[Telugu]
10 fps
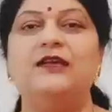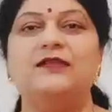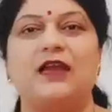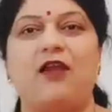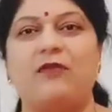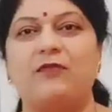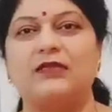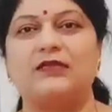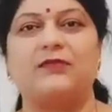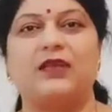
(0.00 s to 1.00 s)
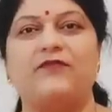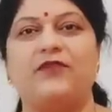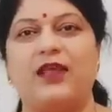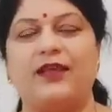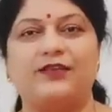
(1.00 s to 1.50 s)
శ్రావణ మాసంకి
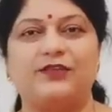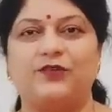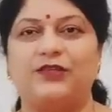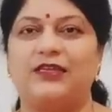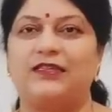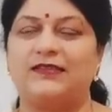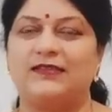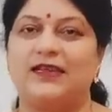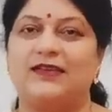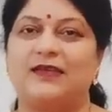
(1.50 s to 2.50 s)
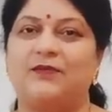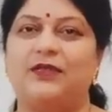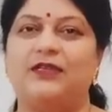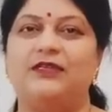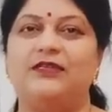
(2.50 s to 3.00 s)
వినాయక చవితికి దసరాకి
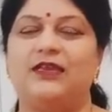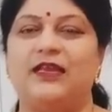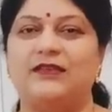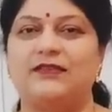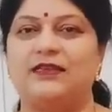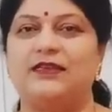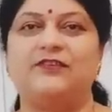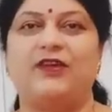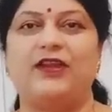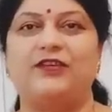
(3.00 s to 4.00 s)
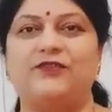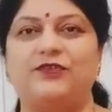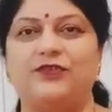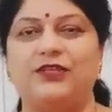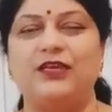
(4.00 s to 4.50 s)
సంబంధించి ఎక్సలెంట్ వెరైటీ
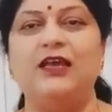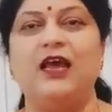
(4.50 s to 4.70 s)
ఉంటుంది